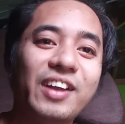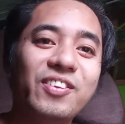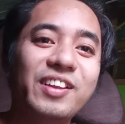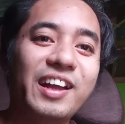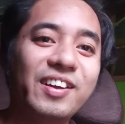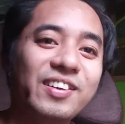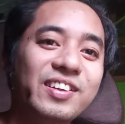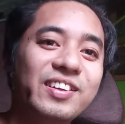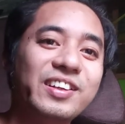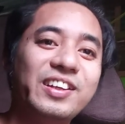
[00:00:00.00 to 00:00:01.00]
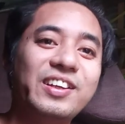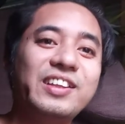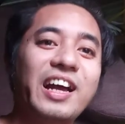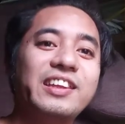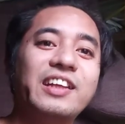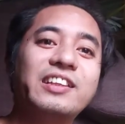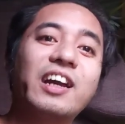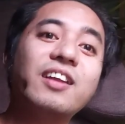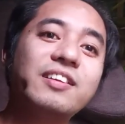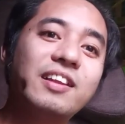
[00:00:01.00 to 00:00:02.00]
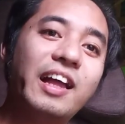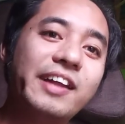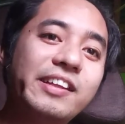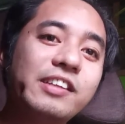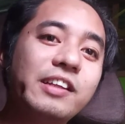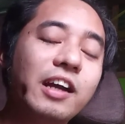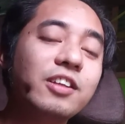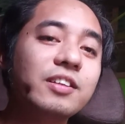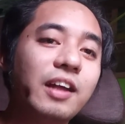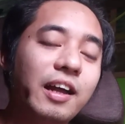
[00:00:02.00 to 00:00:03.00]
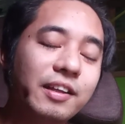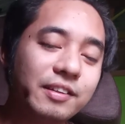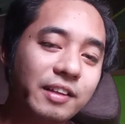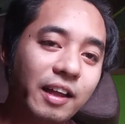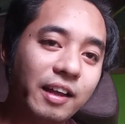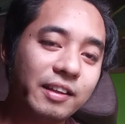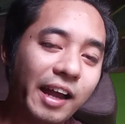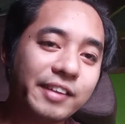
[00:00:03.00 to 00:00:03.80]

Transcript: ano na, yung lahat ng nag, lahat ng nag, lahat,